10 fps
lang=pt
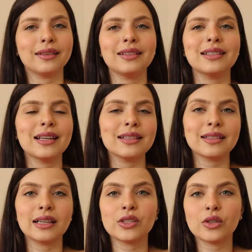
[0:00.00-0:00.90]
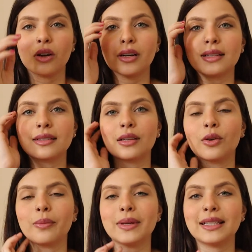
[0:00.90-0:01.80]
entre 6 e 7 horas
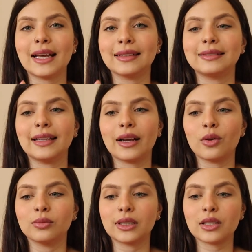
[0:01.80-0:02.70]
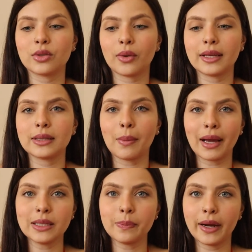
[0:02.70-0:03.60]
eu comecei a ter contrações
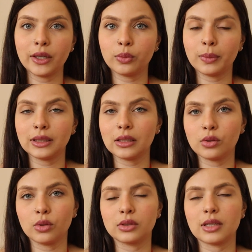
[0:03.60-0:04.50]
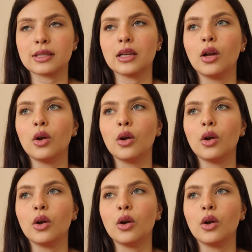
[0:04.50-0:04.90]
mais perto uma das outras.